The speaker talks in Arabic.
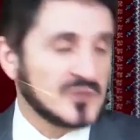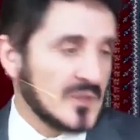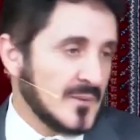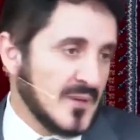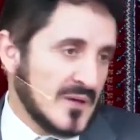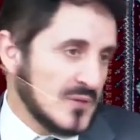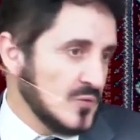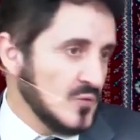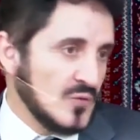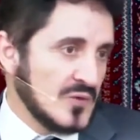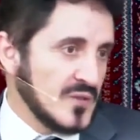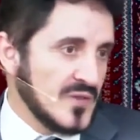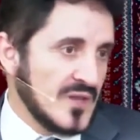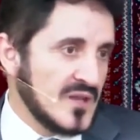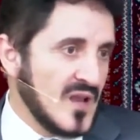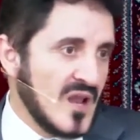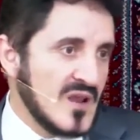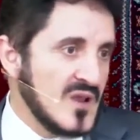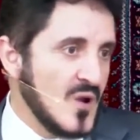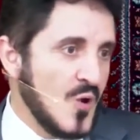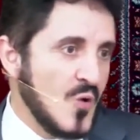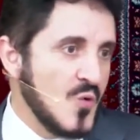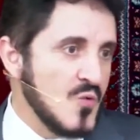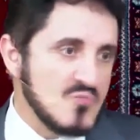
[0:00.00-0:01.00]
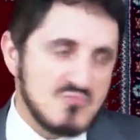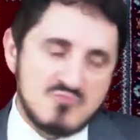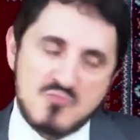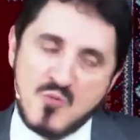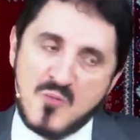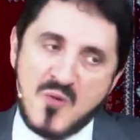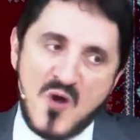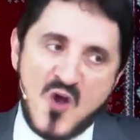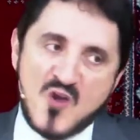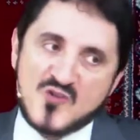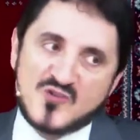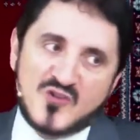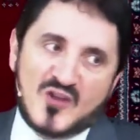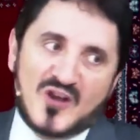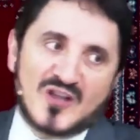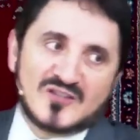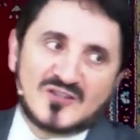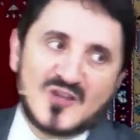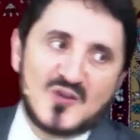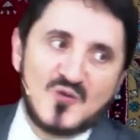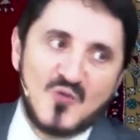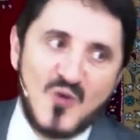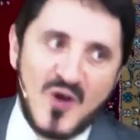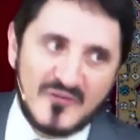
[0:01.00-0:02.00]
طبعا هو ظن أنه
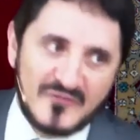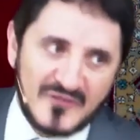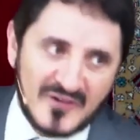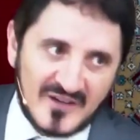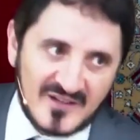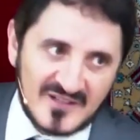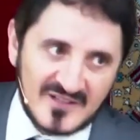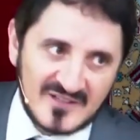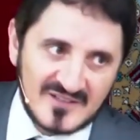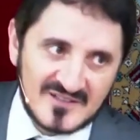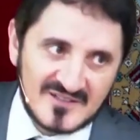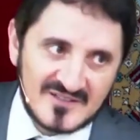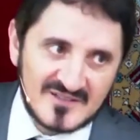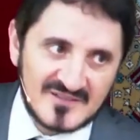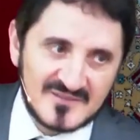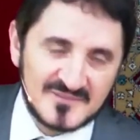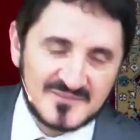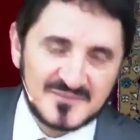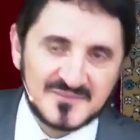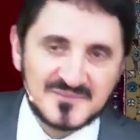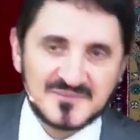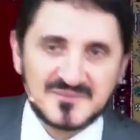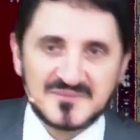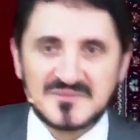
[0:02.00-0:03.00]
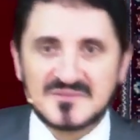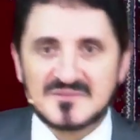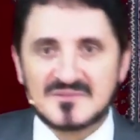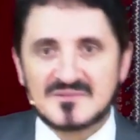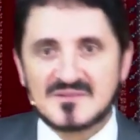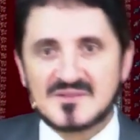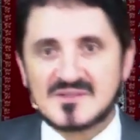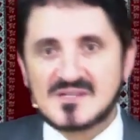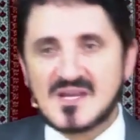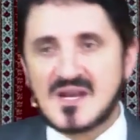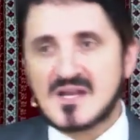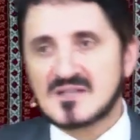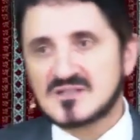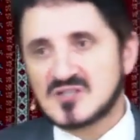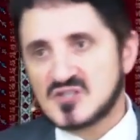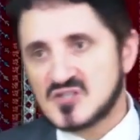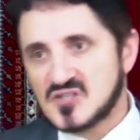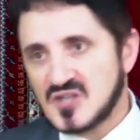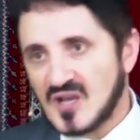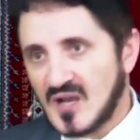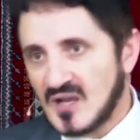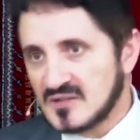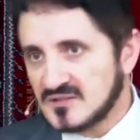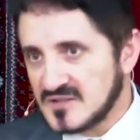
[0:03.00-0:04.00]
مباشرة يوافق سكت
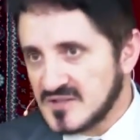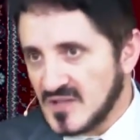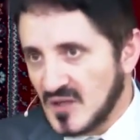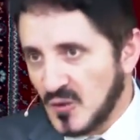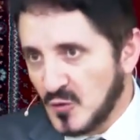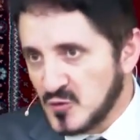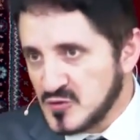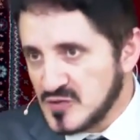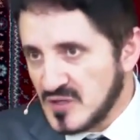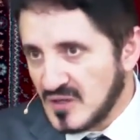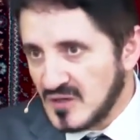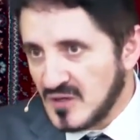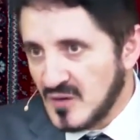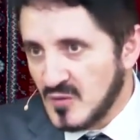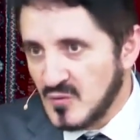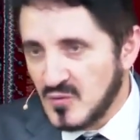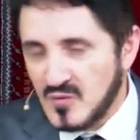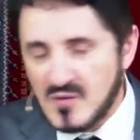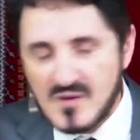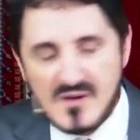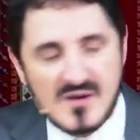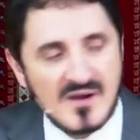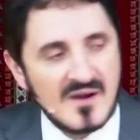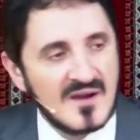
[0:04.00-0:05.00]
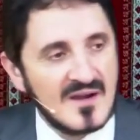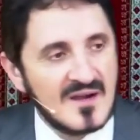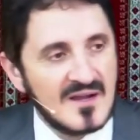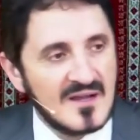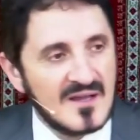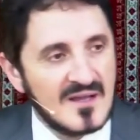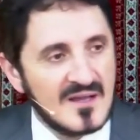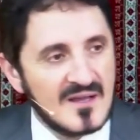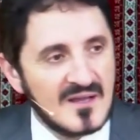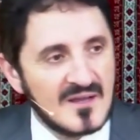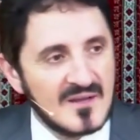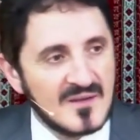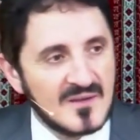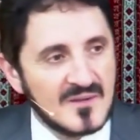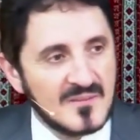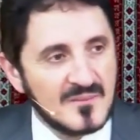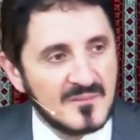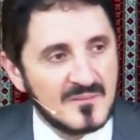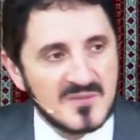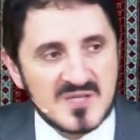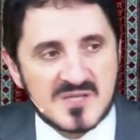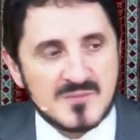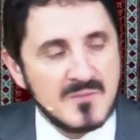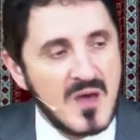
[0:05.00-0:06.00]
الشيخ قدس الله سره
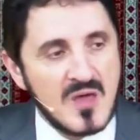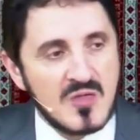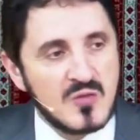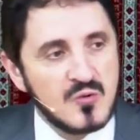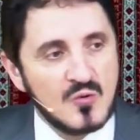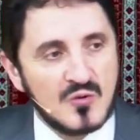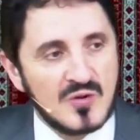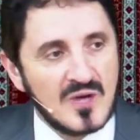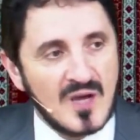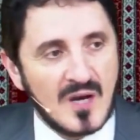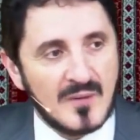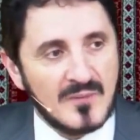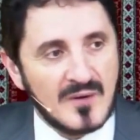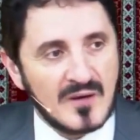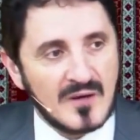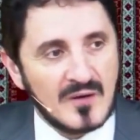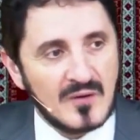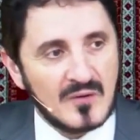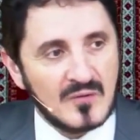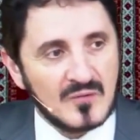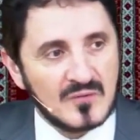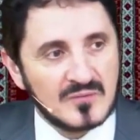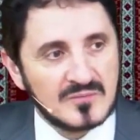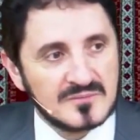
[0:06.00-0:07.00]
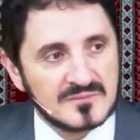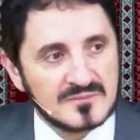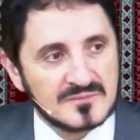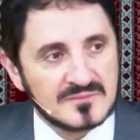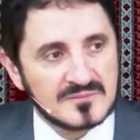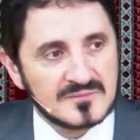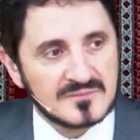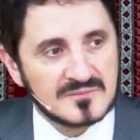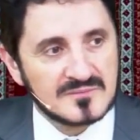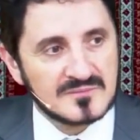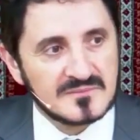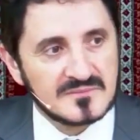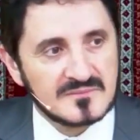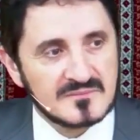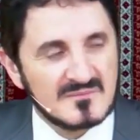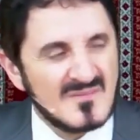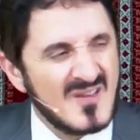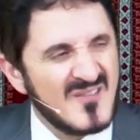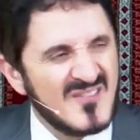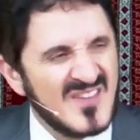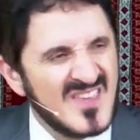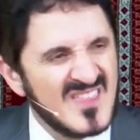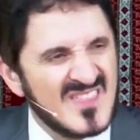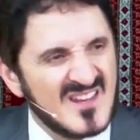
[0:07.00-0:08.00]
مش مأذون يابا قال له
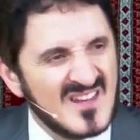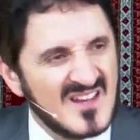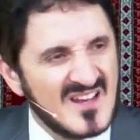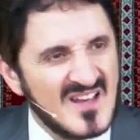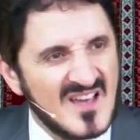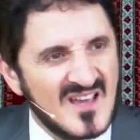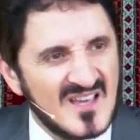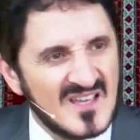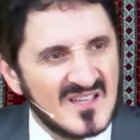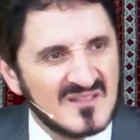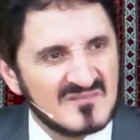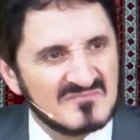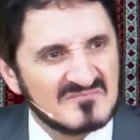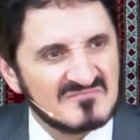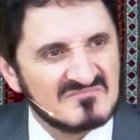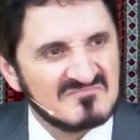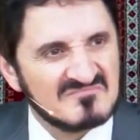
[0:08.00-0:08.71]
ما في إذن إلهي